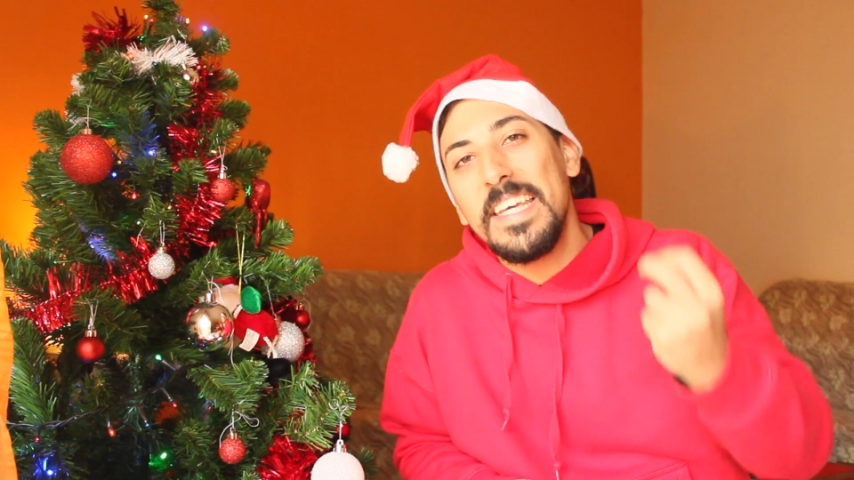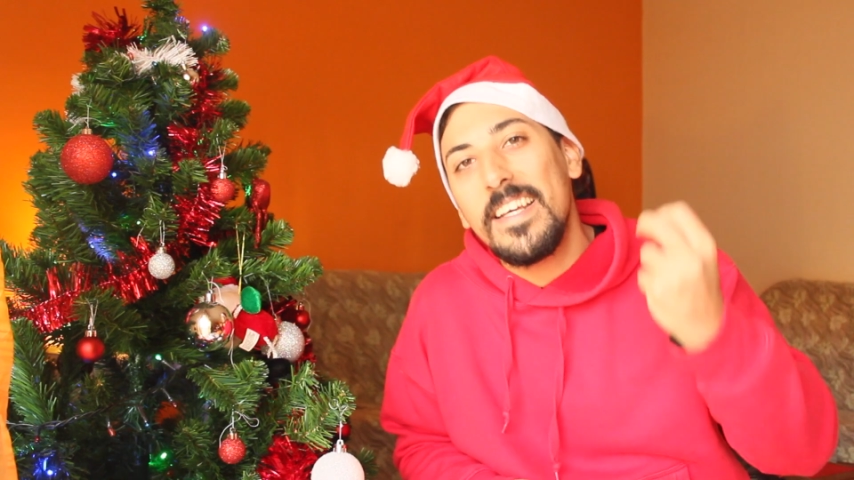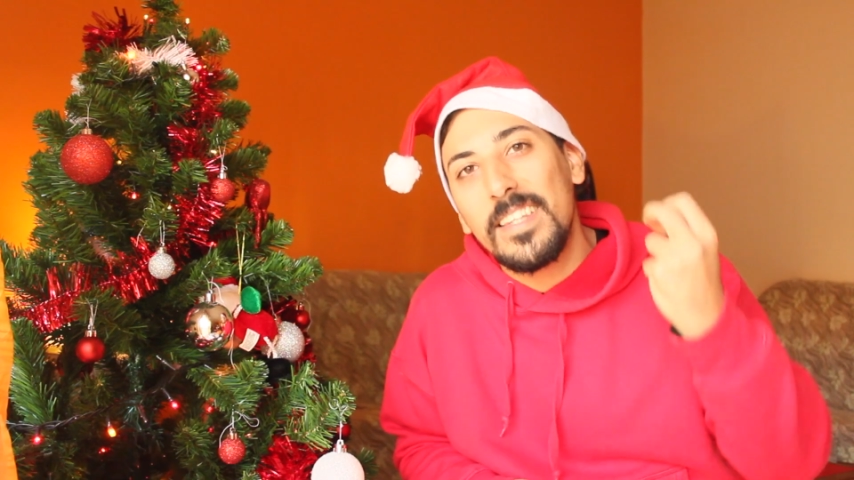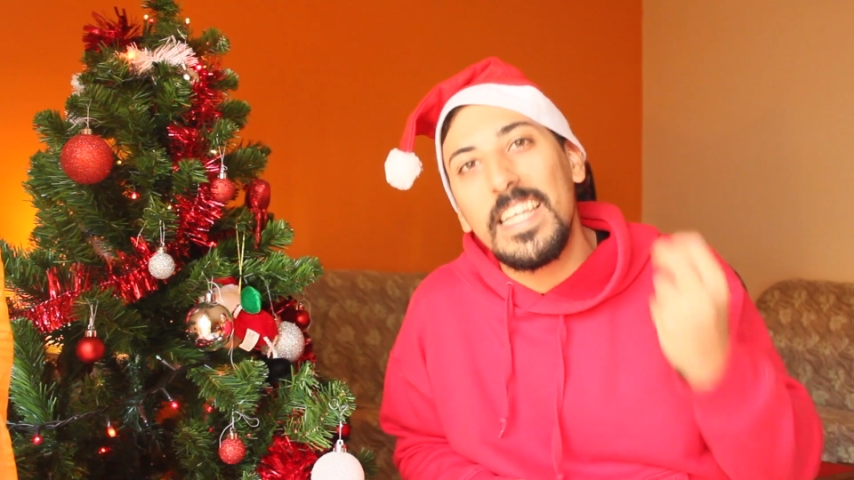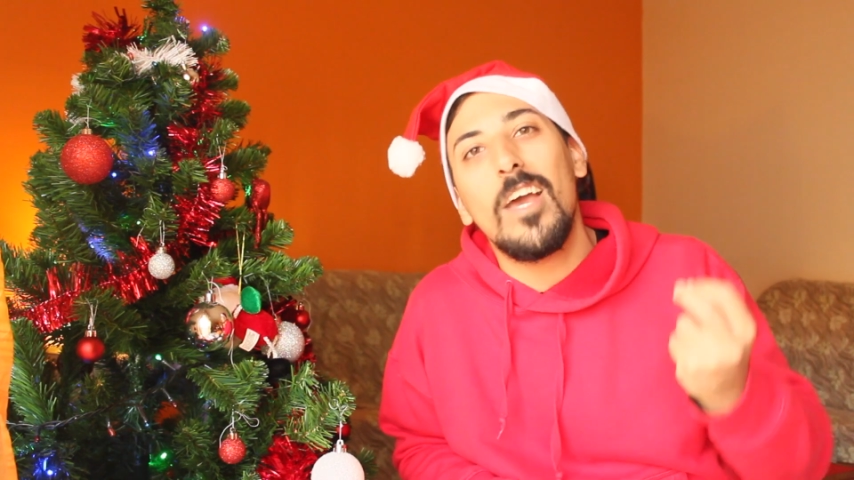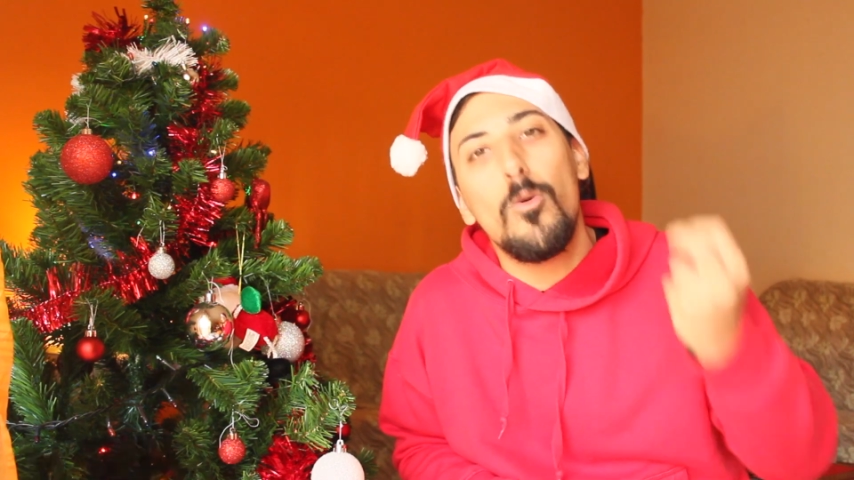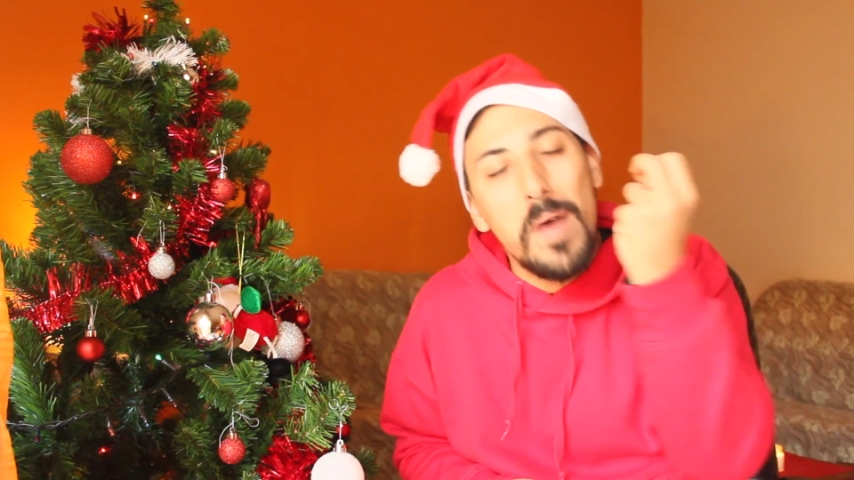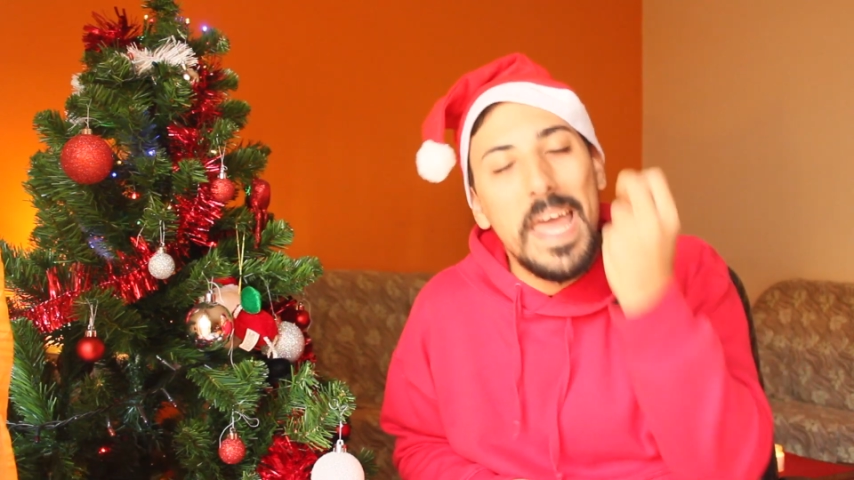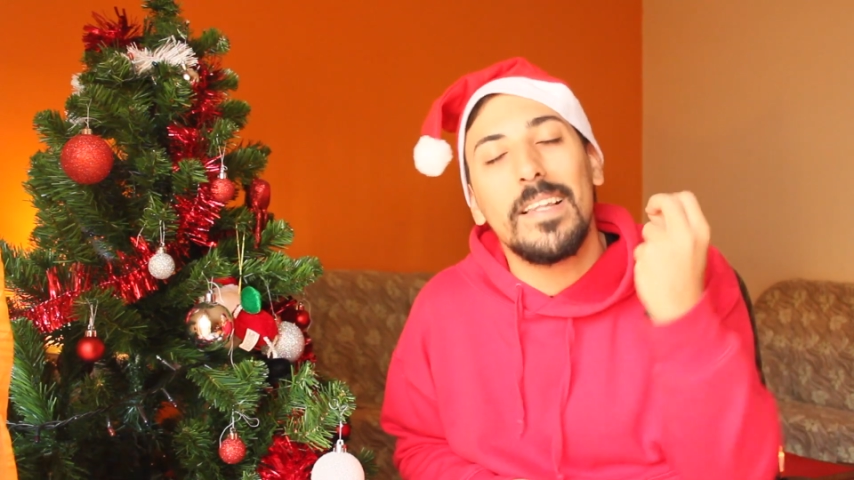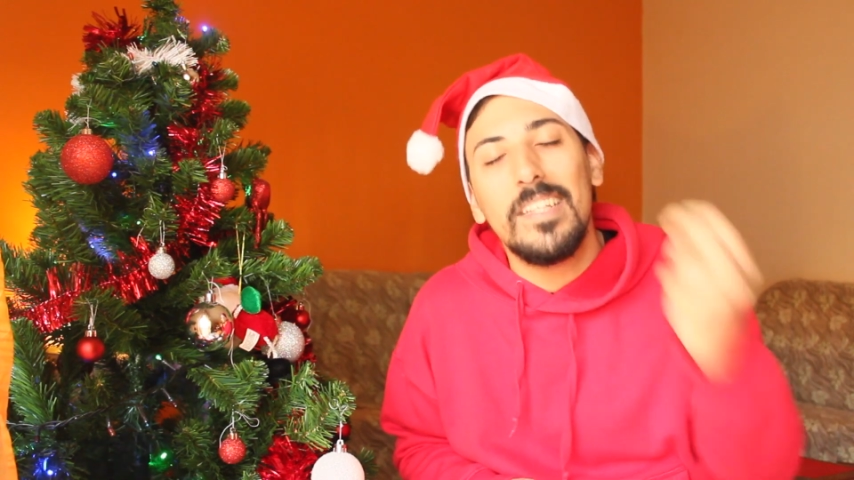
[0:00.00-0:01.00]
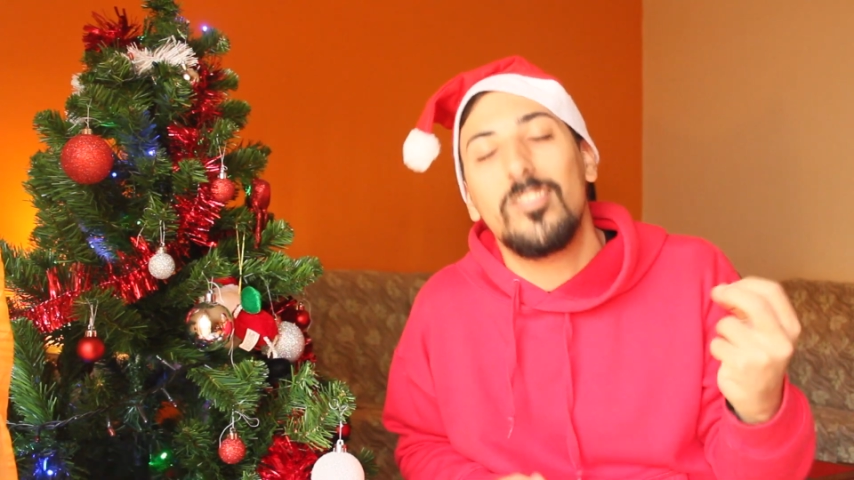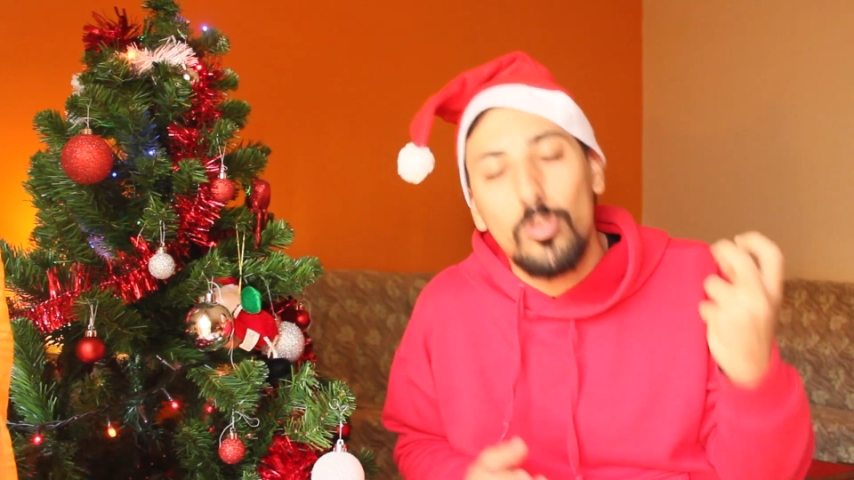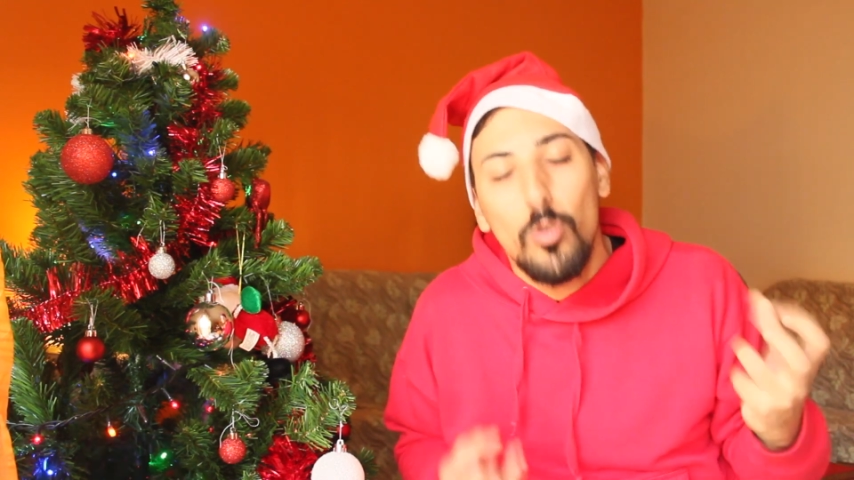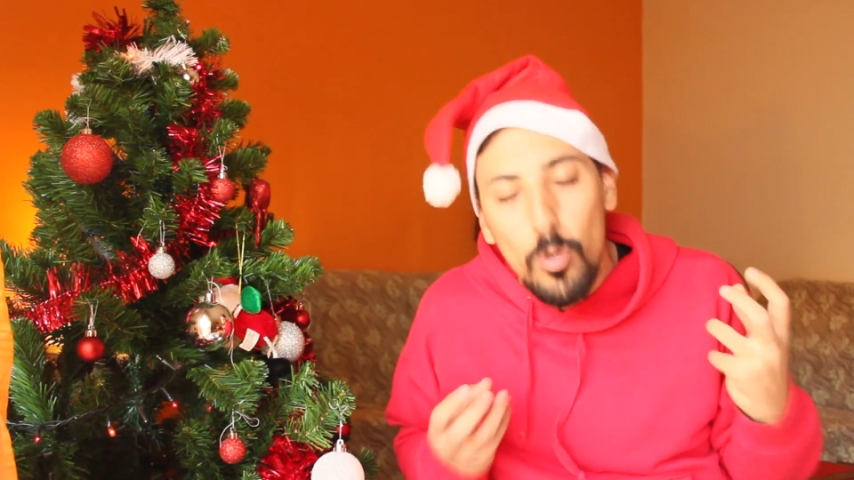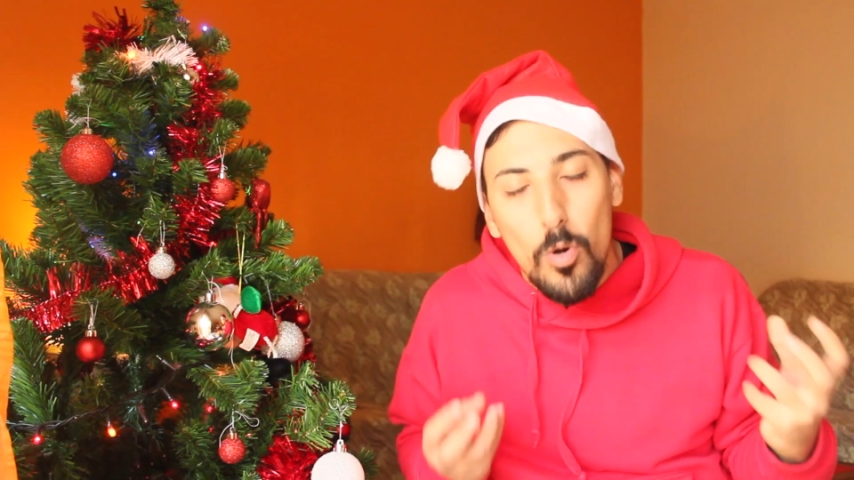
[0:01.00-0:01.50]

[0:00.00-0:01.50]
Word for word: e que tinha uma hélice no